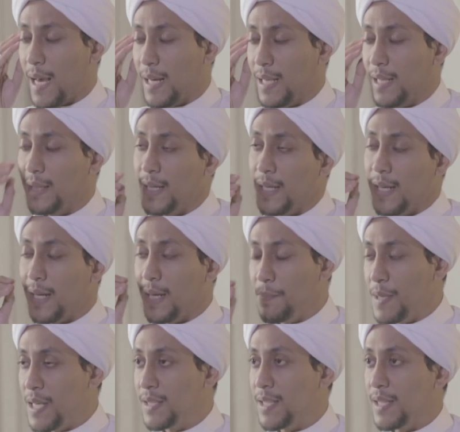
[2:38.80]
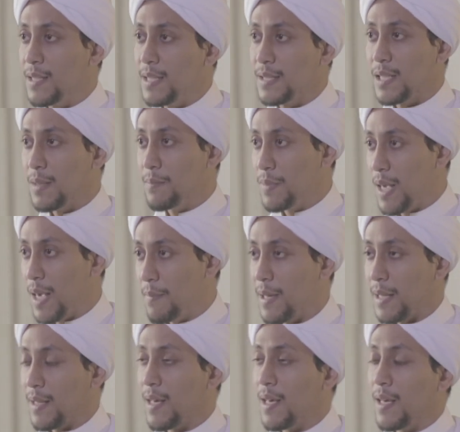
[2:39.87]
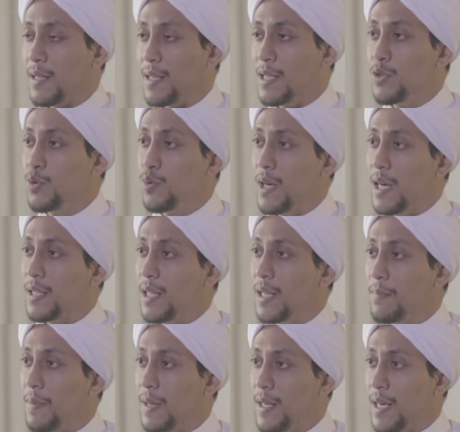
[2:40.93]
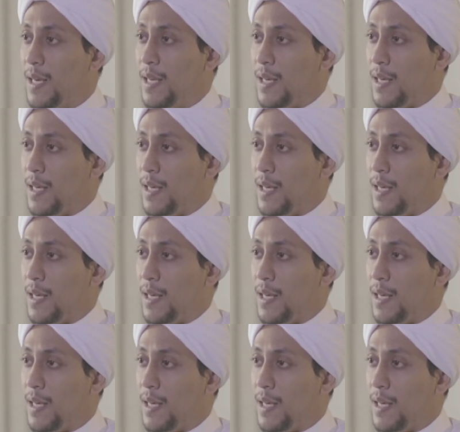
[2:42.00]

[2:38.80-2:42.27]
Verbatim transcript: akal kita lebih cerdas, lebih hebat dan juga daripada